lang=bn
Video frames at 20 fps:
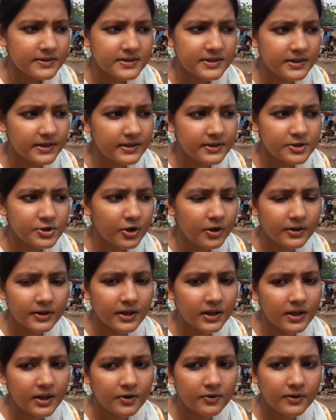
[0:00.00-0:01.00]
জি
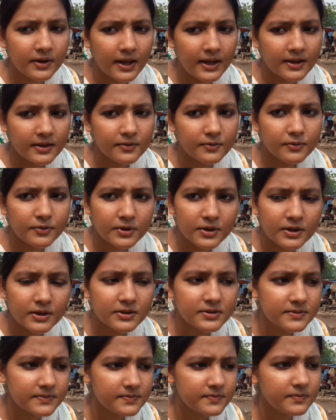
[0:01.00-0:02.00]
সঙ্গে কেউ নাই উনি
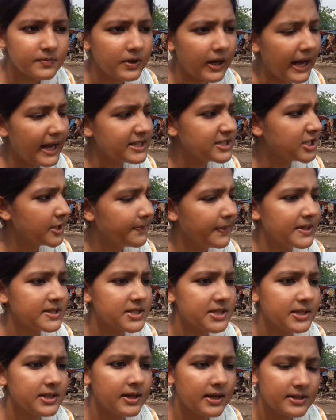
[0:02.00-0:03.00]

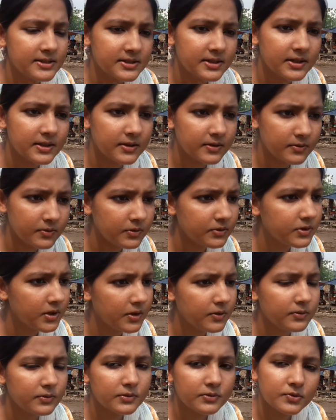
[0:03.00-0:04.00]
আশেপাশে আছে
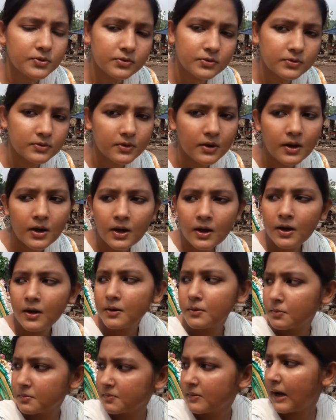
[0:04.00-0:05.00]
কোথাও কিন্তু
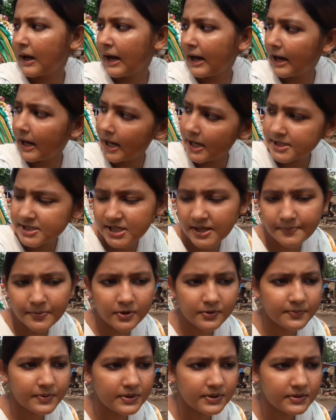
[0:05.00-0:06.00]
আয়সা
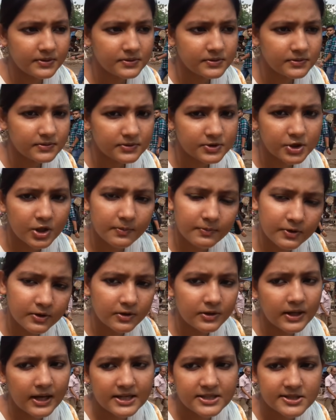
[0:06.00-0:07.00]
পড়বে সময়
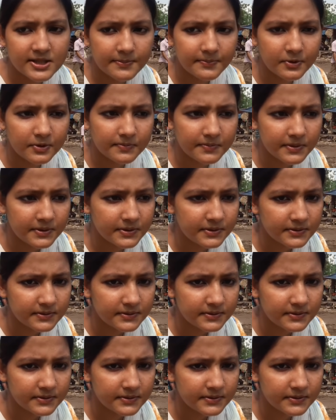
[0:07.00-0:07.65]
হলে আয়সা পড়বে